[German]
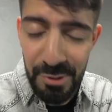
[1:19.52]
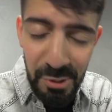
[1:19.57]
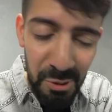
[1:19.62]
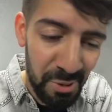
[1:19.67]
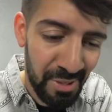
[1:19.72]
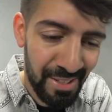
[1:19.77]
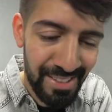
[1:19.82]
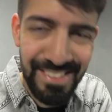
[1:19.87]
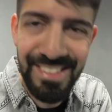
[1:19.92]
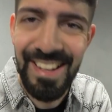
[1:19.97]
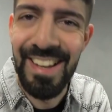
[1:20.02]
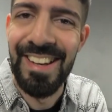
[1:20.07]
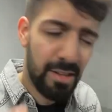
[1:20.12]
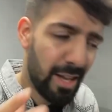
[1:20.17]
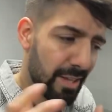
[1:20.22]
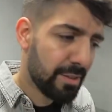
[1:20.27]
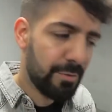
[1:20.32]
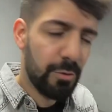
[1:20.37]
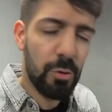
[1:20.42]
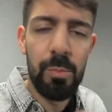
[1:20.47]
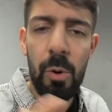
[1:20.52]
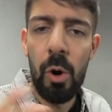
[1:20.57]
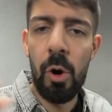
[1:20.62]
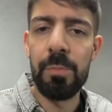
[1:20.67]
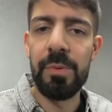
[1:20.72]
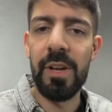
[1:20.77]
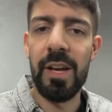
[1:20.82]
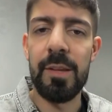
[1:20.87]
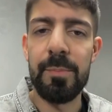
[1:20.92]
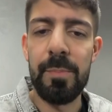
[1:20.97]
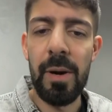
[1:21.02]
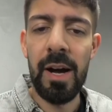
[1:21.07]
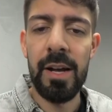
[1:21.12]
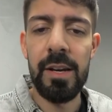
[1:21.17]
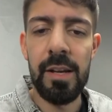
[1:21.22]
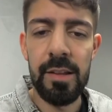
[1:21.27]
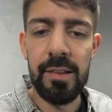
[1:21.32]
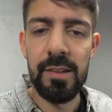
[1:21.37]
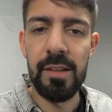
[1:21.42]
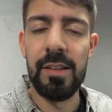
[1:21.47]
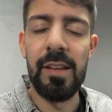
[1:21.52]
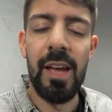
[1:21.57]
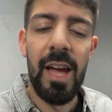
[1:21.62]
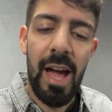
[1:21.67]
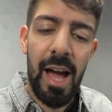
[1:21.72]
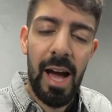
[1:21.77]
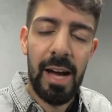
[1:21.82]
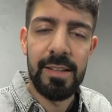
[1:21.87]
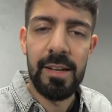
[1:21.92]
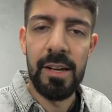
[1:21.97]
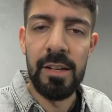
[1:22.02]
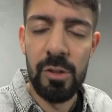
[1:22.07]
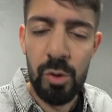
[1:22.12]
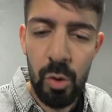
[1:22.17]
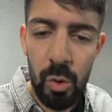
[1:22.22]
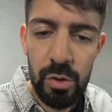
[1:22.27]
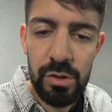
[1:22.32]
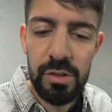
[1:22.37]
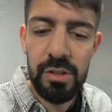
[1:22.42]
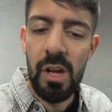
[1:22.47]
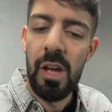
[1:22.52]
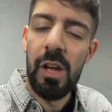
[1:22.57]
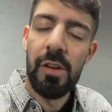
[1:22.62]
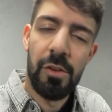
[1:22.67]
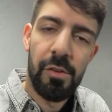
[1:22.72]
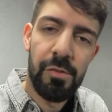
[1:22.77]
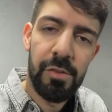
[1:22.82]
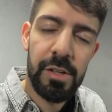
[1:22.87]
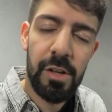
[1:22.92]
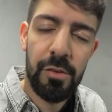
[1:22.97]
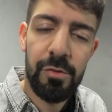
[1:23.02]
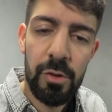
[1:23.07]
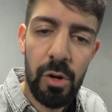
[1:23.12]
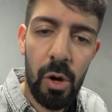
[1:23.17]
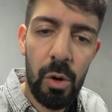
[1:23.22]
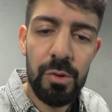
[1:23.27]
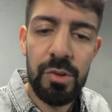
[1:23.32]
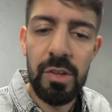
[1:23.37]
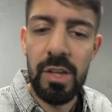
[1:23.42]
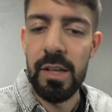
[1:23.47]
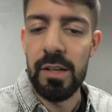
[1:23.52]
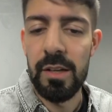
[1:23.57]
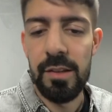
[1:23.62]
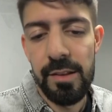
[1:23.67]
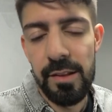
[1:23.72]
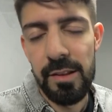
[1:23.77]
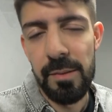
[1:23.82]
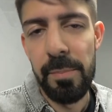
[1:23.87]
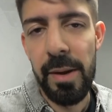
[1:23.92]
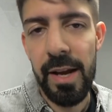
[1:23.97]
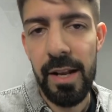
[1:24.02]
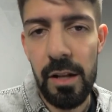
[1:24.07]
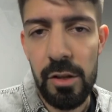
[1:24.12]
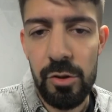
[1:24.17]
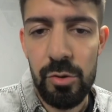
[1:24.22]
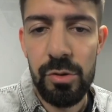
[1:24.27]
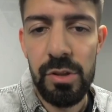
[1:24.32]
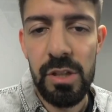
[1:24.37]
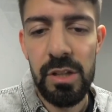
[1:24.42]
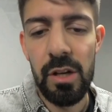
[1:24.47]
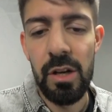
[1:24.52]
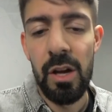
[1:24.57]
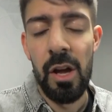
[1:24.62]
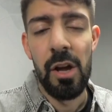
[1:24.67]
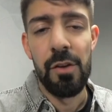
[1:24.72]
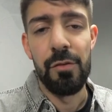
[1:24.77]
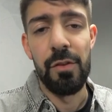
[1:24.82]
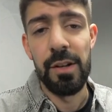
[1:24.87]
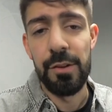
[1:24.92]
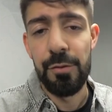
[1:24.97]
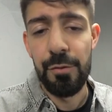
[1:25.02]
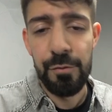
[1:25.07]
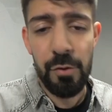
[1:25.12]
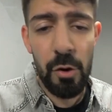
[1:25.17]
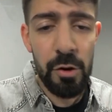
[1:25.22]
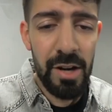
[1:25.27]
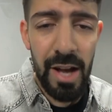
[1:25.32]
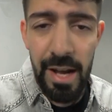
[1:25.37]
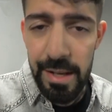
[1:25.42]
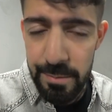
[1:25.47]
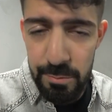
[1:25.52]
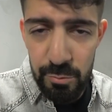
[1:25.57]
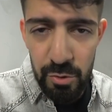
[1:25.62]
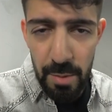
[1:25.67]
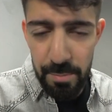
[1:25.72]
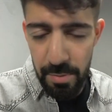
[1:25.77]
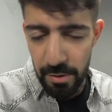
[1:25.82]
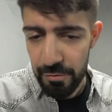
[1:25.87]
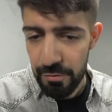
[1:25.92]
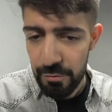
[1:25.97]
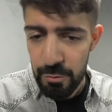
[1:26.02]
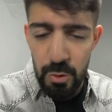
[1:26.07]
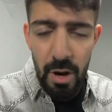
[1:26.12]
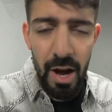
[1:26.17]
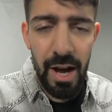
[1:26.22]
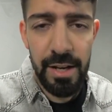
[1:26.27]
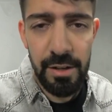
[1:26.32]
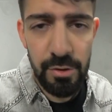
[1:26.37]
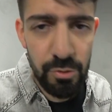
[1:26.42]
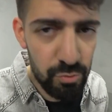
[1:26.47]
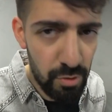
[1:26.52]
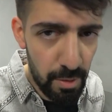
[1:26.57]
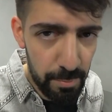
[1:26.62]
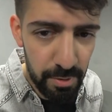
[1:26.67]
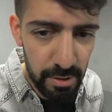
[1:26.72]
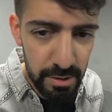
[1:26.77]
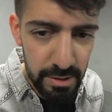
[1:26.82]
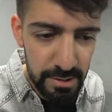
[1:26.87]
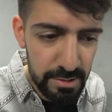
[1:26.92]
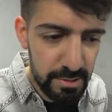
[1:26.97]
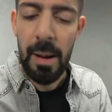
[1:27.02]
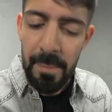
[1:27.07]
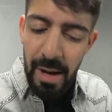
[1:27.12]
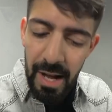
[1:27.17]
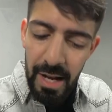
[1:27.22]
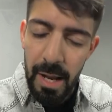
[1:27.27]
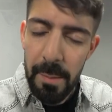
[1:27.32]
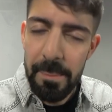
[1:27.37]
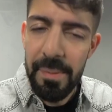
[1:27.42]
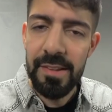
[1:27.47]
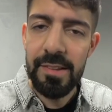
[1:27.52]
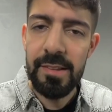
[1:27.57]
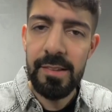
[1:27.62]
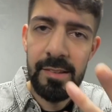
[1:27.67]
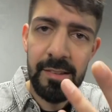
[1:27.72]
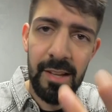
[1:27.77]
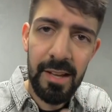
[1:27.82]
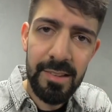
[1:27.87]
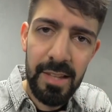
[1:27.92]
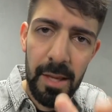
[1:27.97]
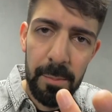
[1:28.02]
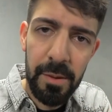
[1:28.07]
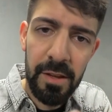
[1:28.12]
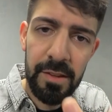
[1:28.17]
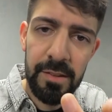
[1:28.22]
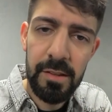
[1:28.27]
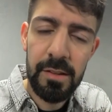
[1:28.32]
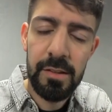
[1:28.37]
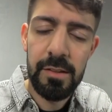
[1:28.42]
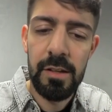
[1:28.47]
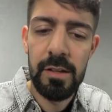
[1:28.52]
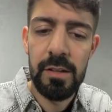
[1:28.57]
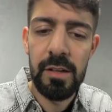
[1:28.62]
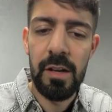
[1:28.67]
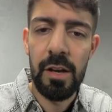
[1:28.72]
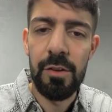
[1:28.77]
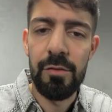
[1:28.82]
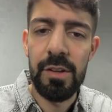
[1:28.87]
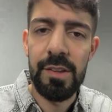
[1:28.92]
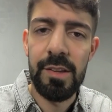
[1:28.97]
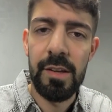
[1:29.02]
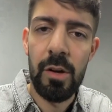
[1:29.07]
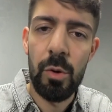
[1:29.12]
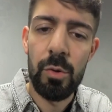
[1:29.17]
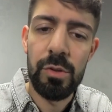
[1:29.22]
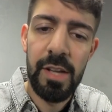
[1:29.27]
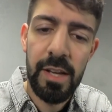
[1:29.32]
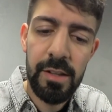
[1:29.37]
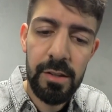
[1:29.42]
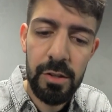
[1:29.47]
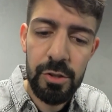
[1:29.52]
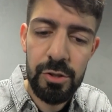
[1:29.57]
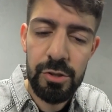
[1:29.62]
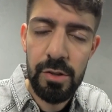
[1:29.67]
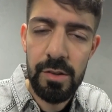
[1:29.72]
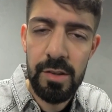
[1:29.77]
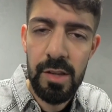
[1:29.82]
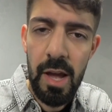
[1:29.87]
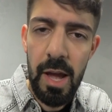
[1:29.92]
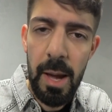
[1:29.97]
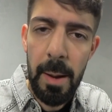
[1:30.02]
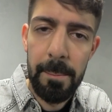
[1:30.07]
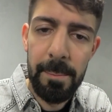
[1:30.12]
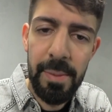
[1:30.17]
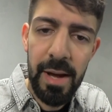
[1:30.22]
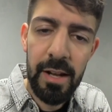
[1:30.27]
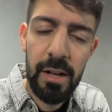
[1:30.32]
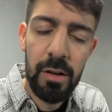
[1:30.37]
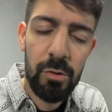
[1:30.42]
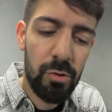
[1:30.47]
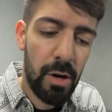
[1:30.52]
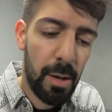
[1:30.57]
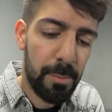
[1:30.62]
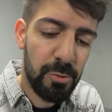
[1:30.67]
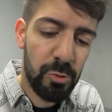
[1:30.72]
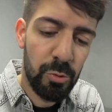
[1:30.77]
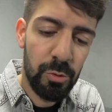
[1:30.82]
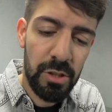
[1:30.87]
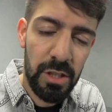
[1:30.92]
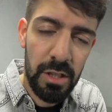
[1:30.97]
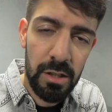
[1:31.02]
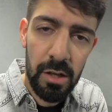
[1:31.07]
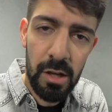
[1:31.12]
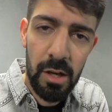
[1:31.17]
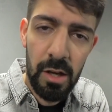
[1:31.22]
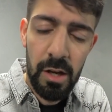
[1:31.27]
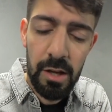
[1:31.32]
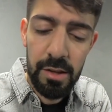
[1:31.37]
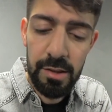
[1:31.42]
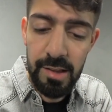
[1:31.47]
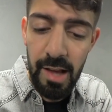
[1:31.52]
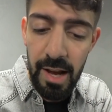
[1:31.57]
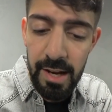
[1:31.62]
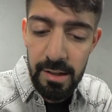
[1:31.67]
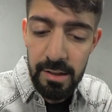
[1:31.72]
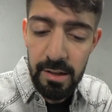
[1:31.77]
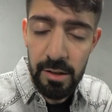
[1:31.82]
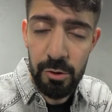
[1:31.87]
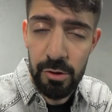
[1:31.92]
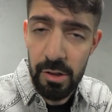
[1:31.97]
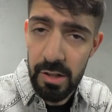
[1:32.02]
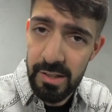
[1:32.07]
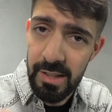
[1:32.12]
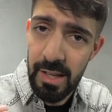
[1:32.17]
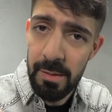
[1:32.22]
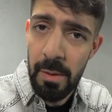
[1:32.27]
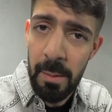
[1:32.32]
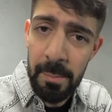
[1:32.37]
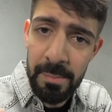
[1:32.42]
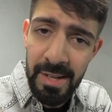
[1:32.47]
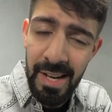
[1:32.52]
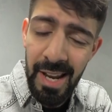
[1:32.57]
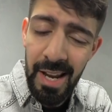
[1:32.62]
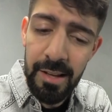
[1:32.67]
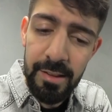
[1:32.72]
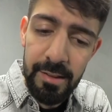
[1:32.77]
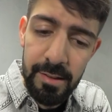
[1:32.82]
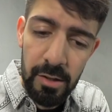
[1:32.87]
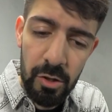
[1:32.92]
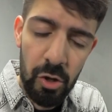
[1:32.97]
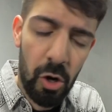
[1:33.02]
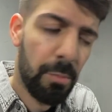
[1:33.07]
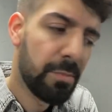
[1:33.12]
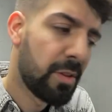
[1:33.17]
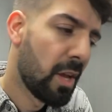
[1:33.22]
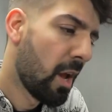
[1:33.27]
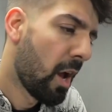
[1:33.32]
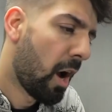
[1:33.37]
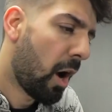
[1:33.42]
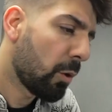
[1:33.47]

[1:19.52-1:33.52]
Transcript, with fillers: natürlich. Nein, dass wir überhaupt erst Partner sind, hat einen Grund, weil wir davon ausgehen, dass dieses Battle-Turnier, weil es von einem Rapper für einen Rapper ist, am allerbesten das repräsentieren kann, was ein authentisches Battle-Rap-Turnier sein kann oder dem am nächsten kommt.